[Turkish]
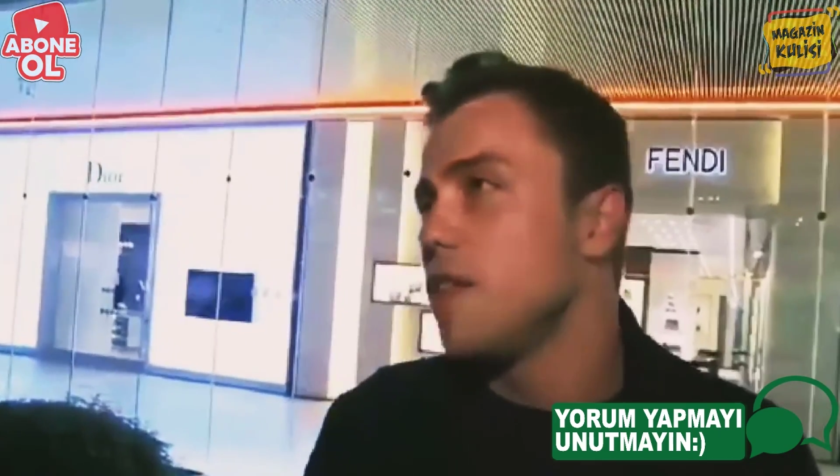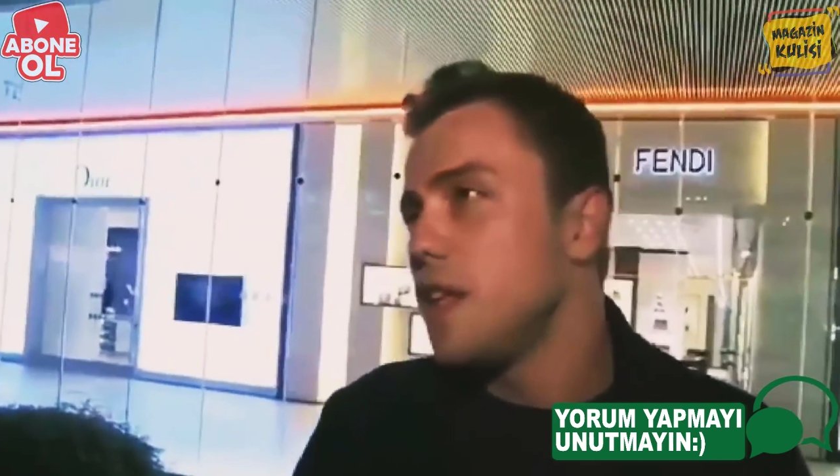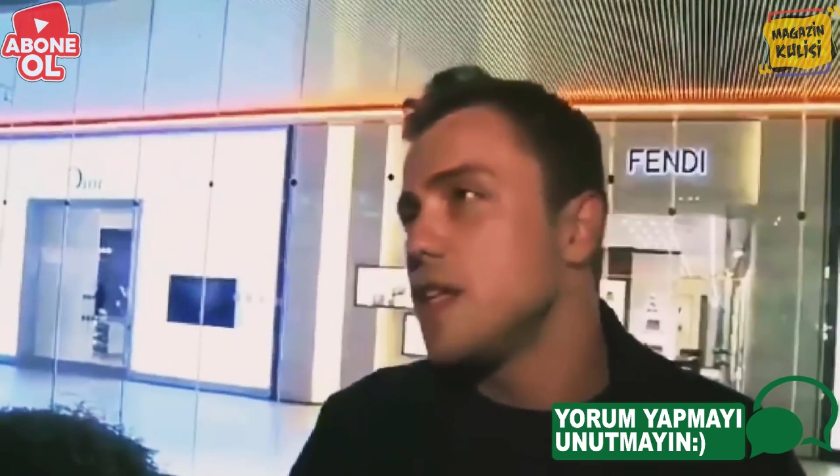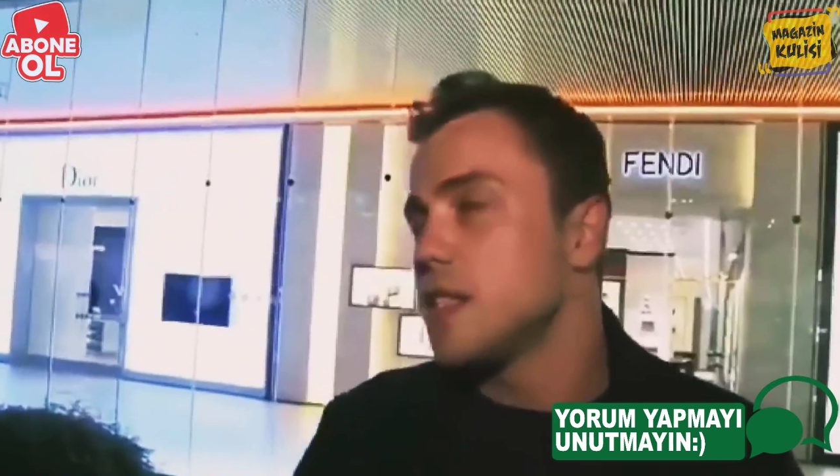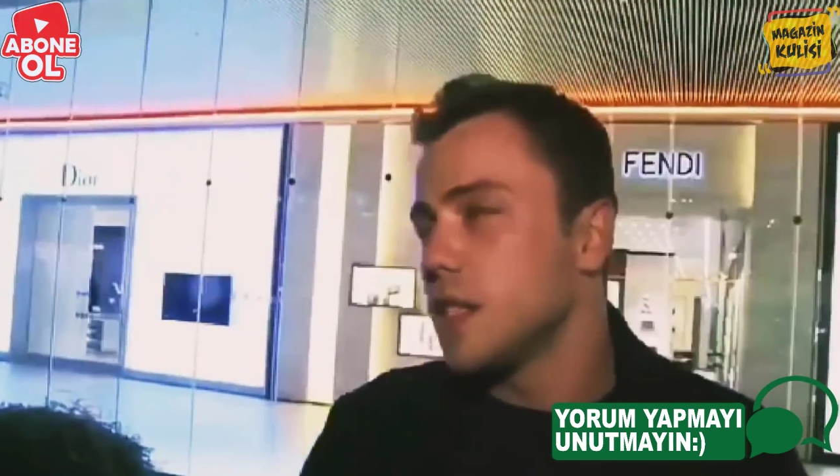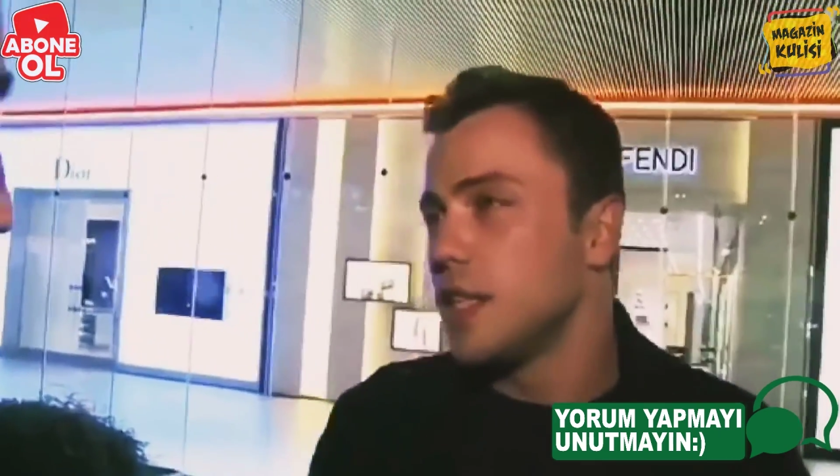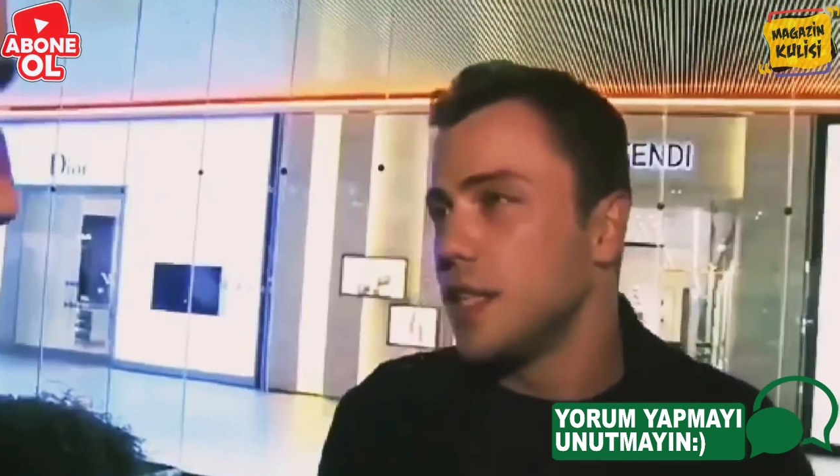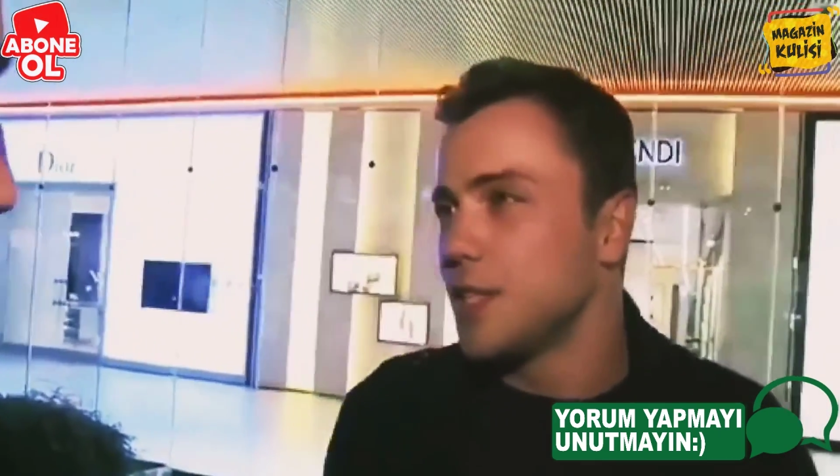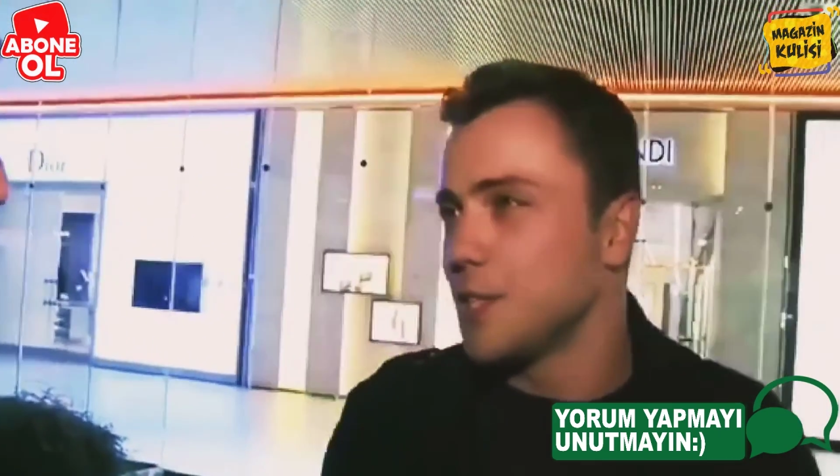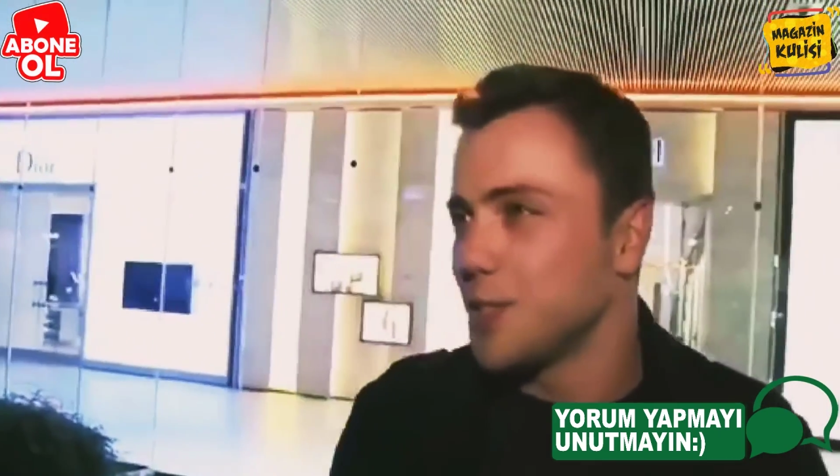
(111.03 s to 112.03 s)

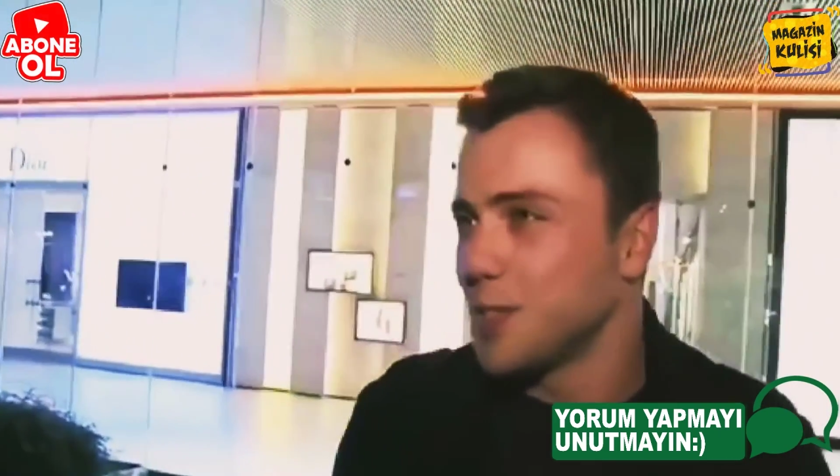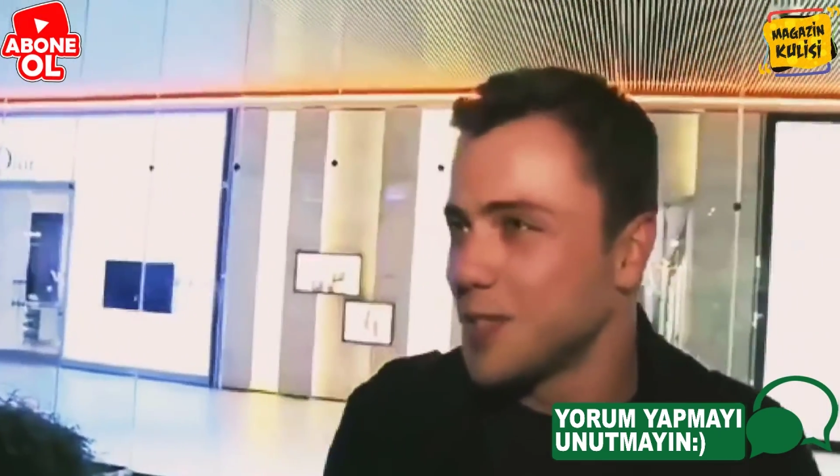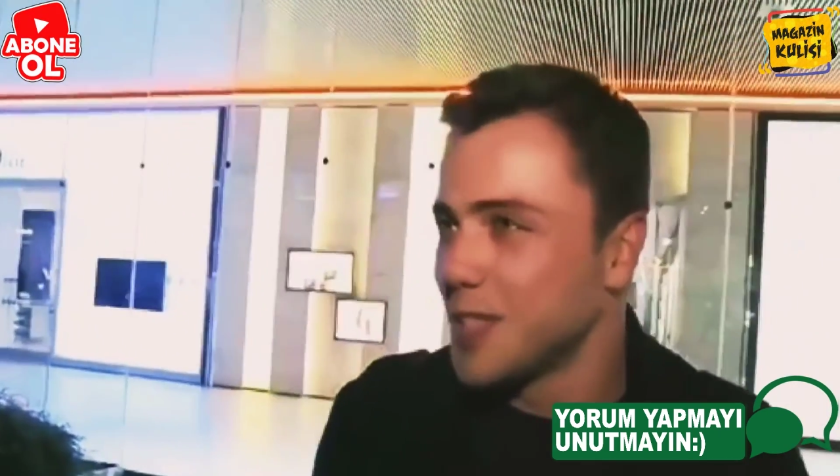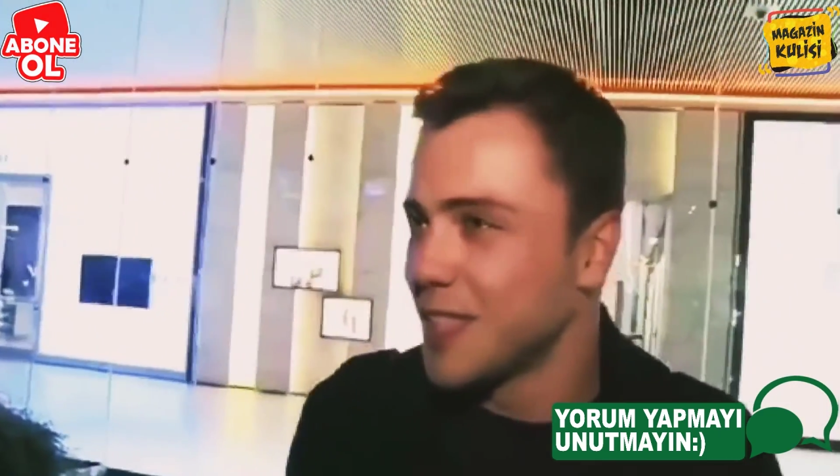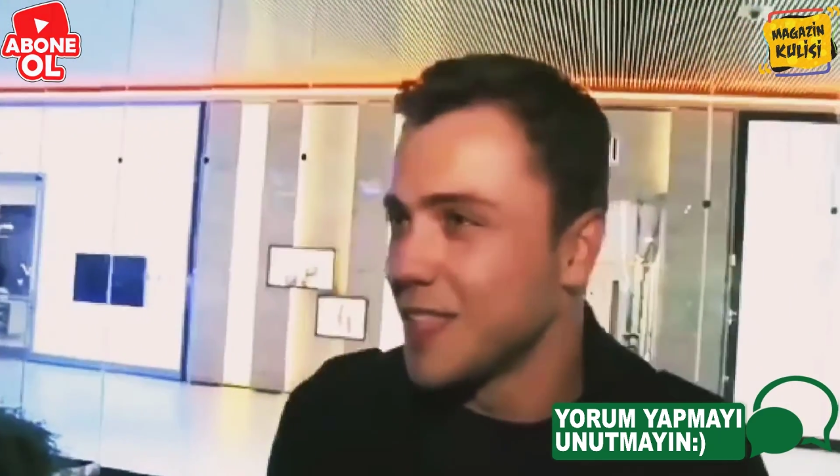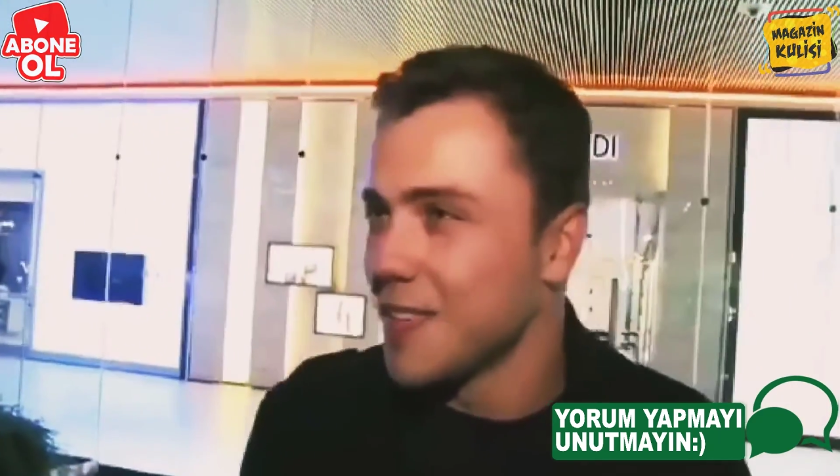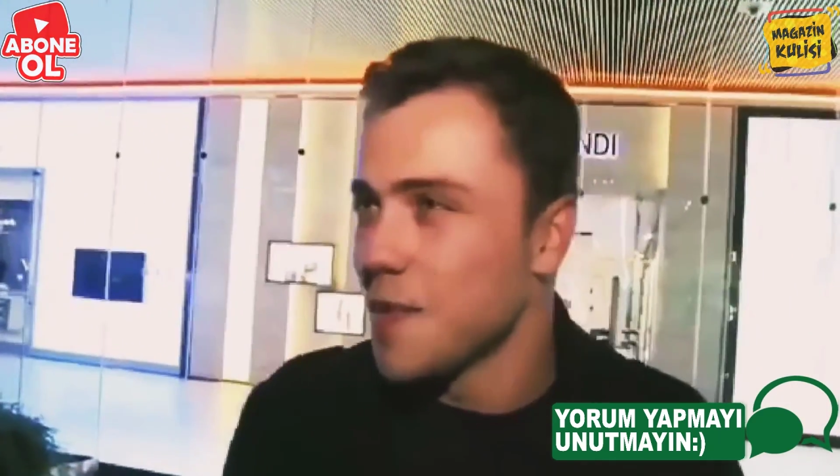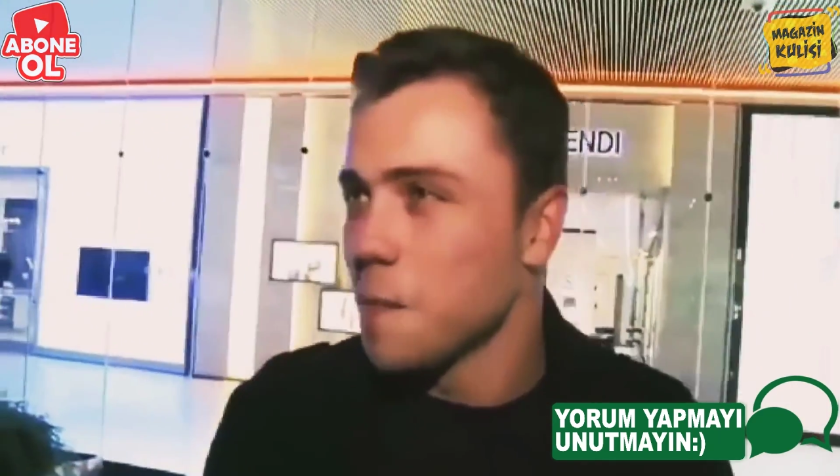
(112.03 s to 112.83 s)
Sonrasında bir arkadaşının